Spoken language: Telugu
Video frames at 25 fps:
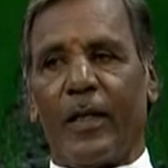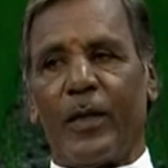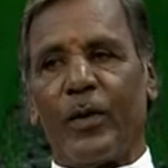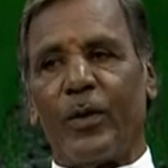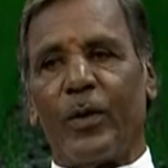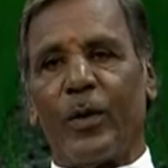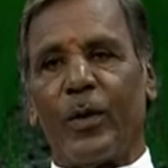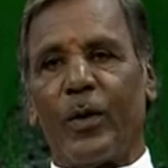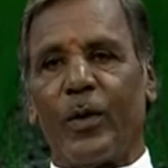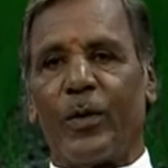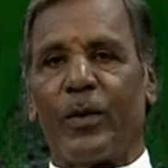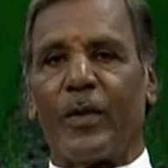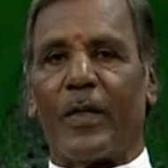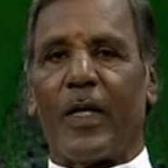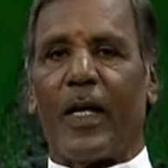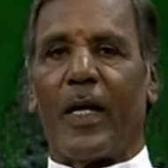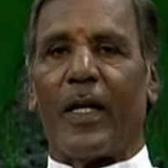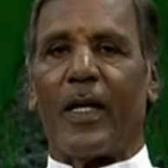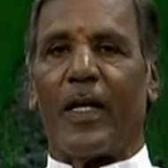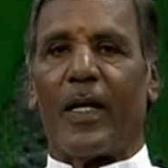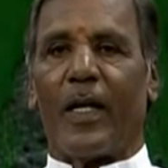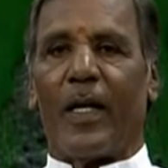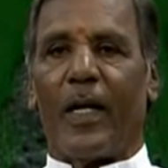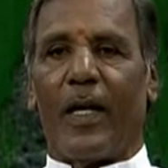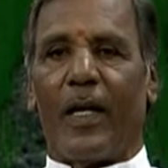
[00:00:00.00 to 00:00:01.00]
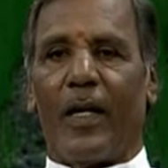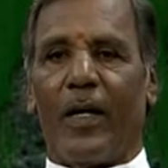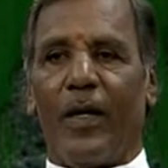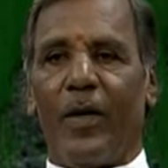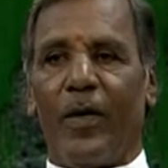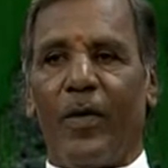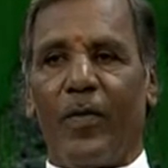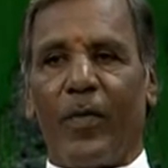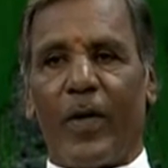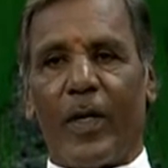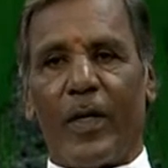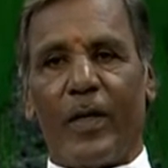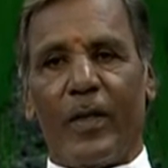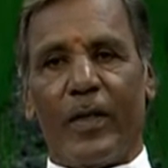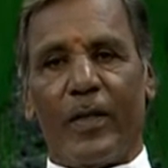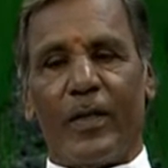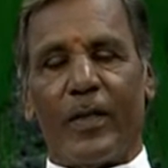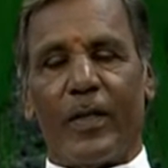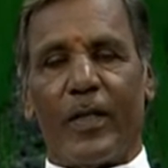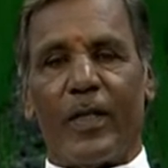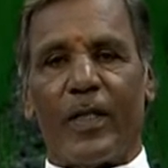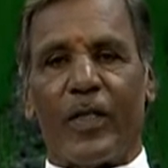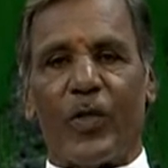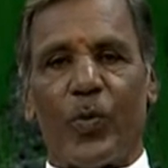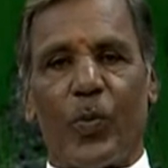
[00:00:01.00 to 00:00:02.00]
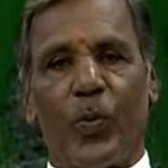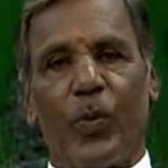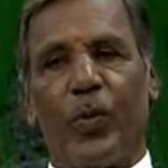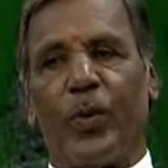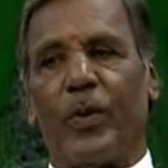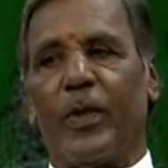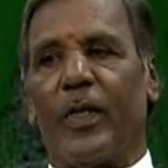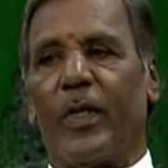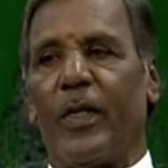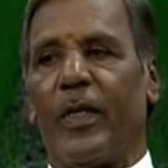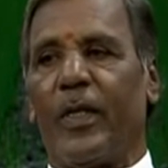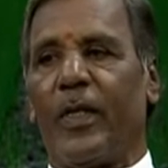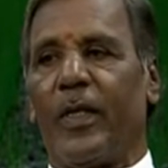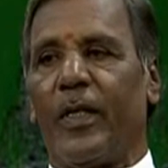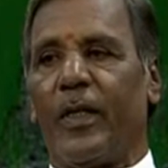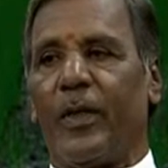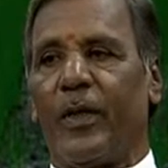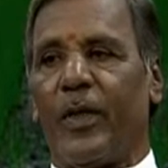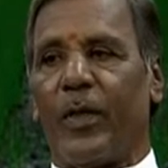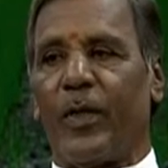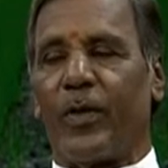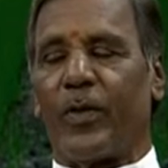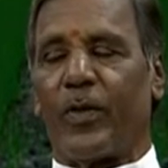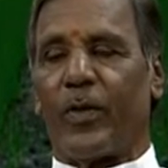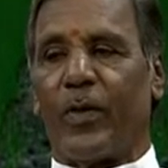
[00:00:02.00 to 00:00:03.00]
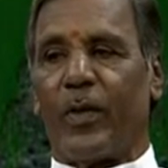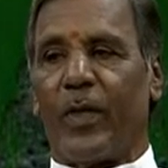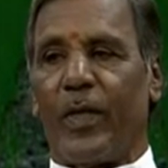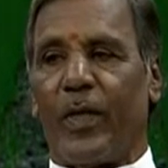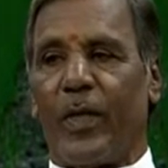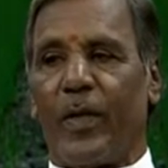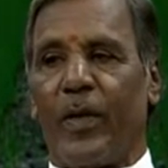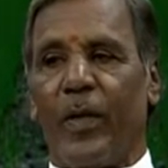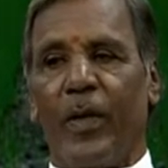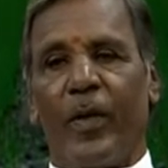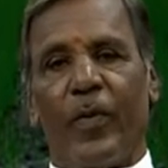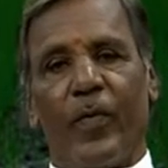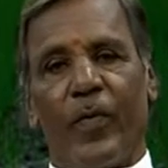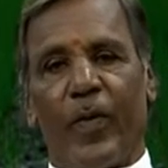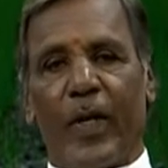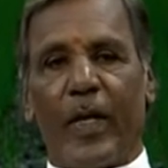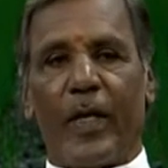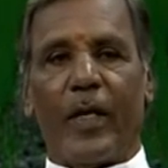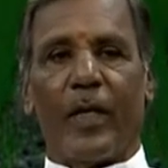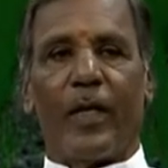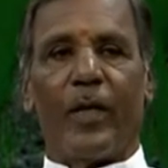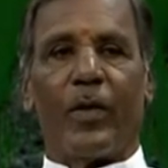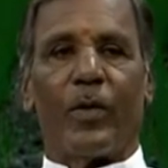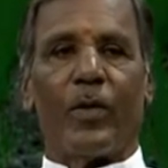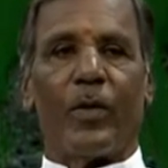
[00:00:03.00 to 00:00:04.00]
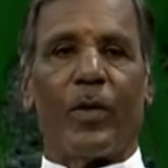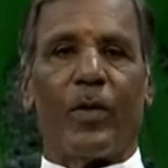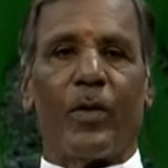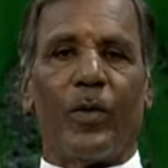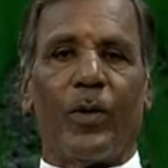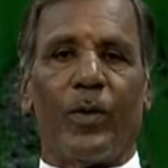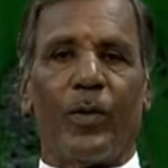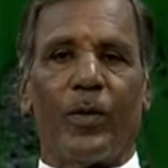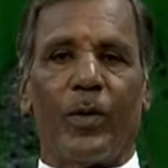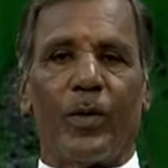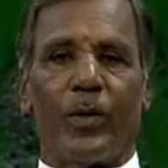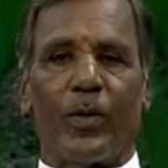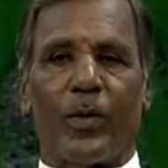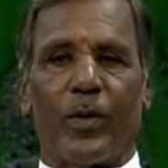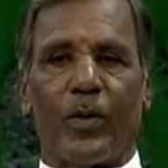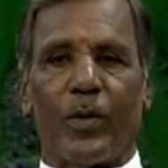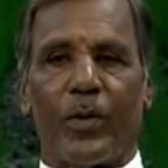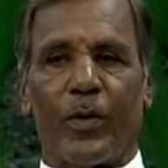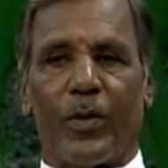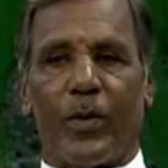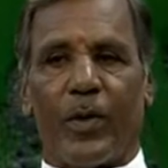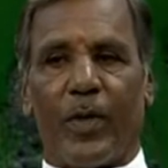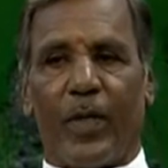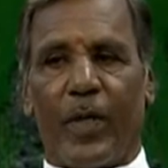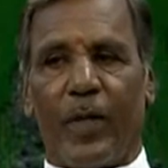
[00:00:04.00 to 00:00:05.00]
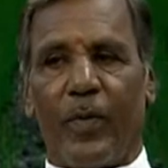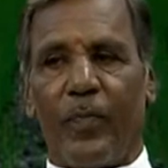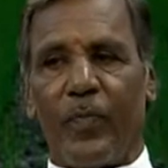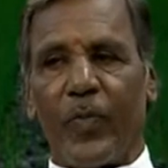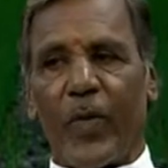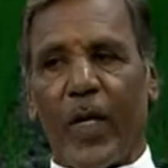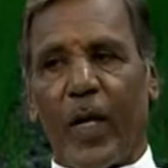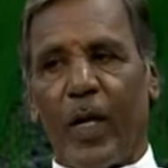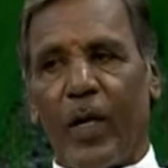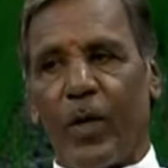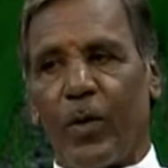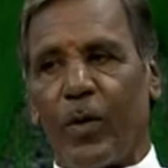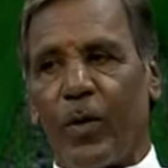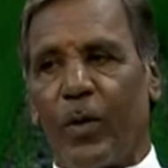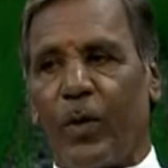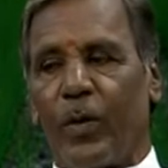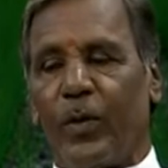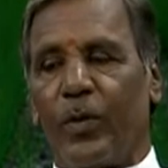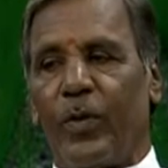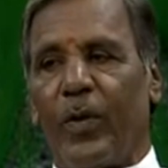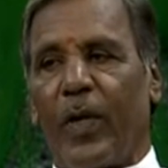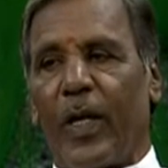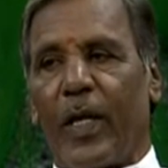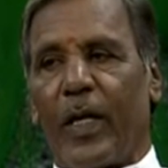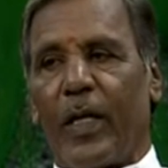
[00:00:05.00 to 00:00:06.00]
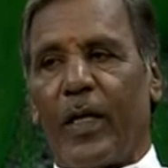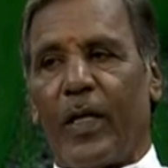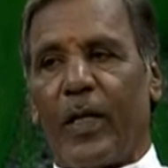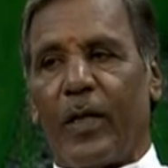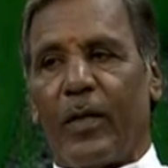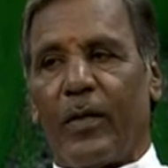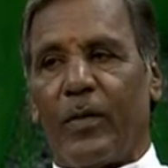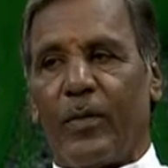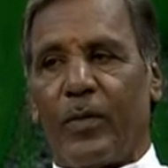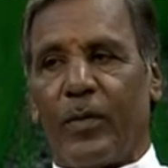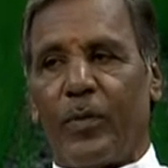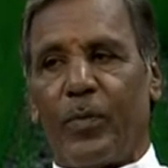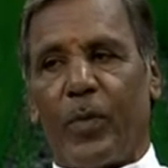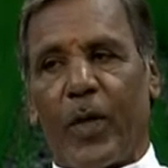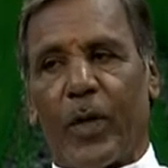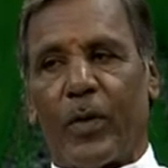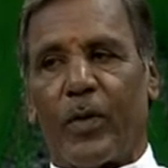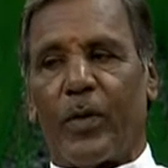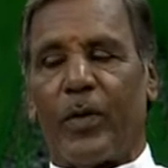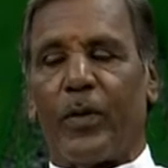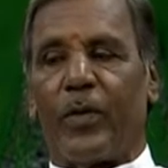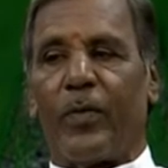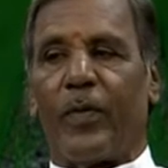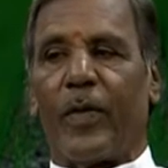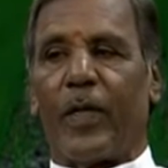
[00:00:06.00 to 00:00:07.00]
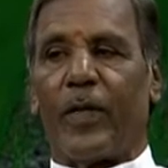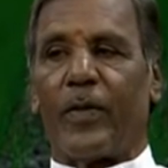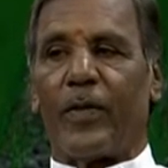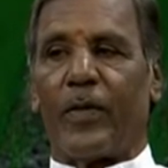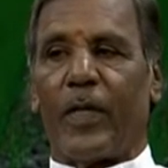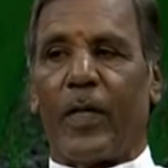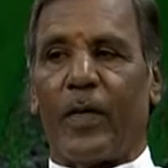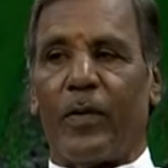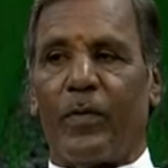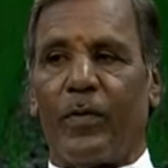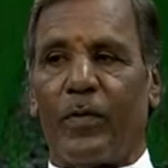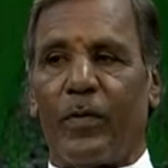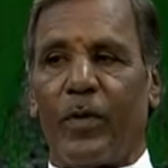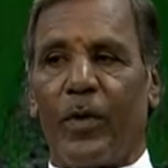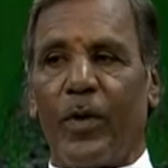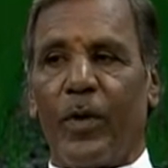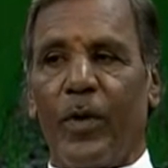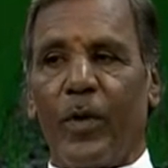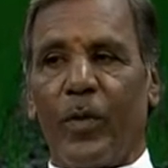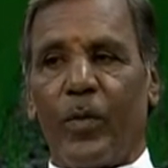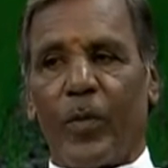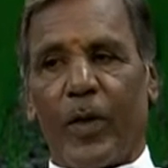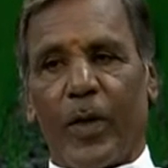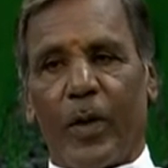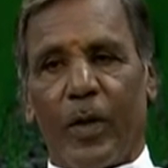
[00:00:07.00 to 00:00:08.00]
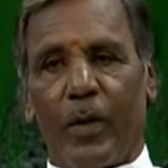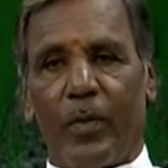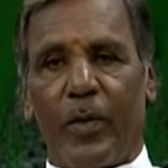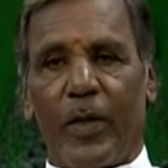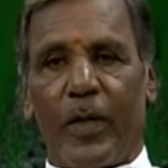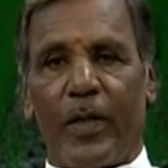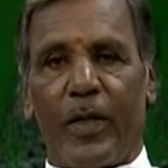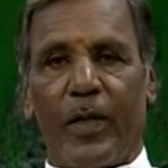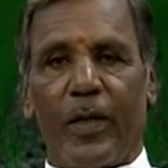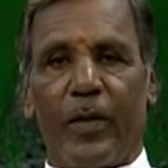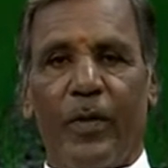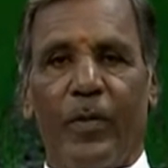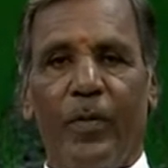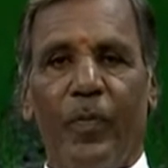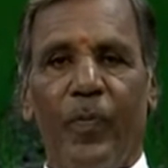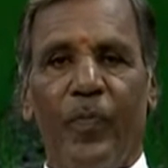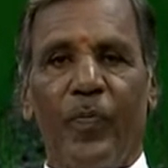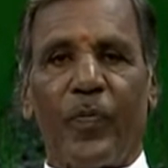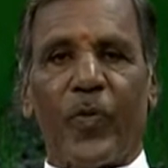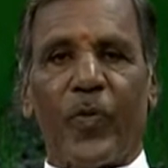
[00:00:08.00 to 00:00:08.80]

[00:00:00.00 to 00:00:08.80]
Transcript: ఎంతో ఉత్సాహంగా వారు ఇచ్చిన స్ఫూర్తిని నేను తీసుకొని వెంటనే ఒక గోవును కొనుక్కొని ఆ గోవు ద్వారా నేను ప్రకృతి వ్యవసాయం మొదలుపెట్టాను